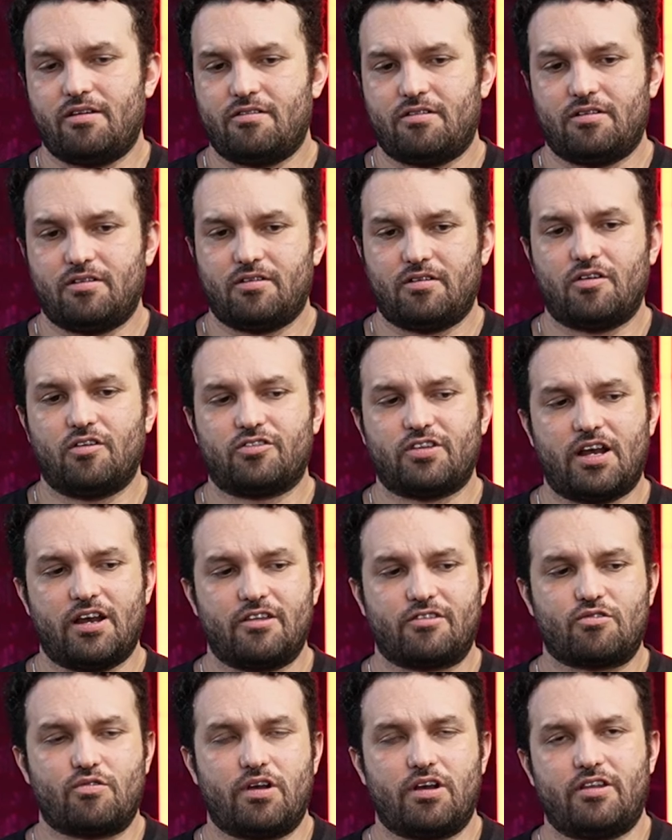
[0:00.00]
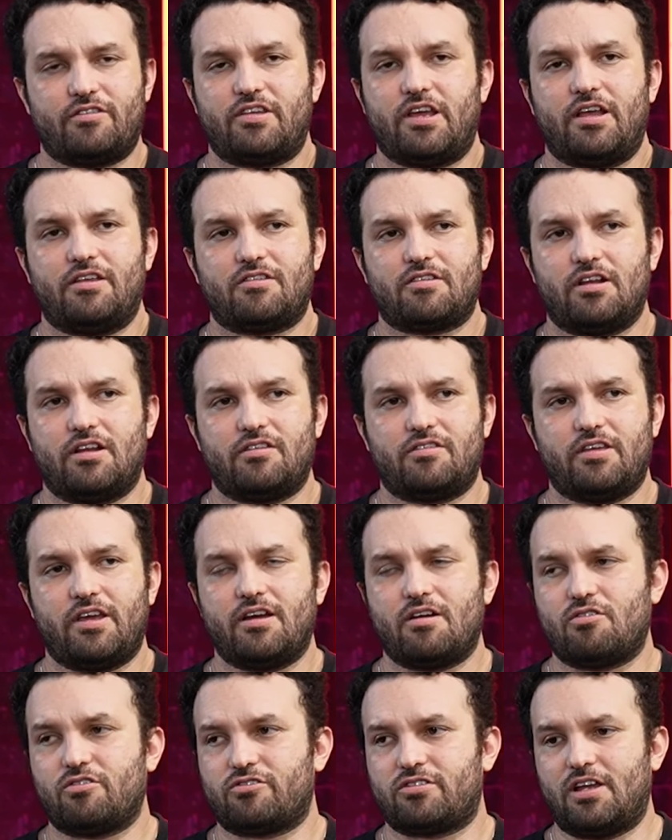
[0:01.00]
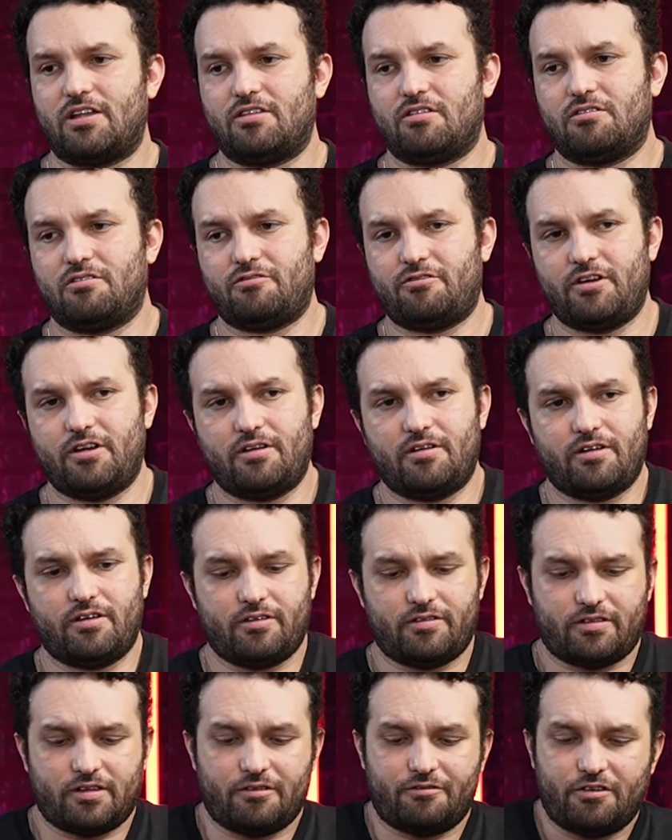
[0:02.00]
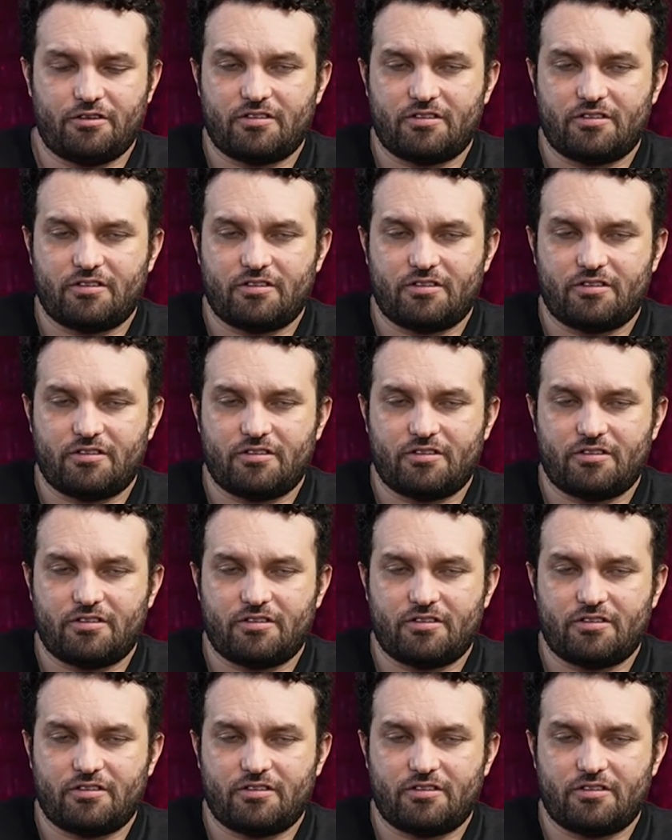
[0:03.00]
no, o sea, les, sigue, les sigue costando este,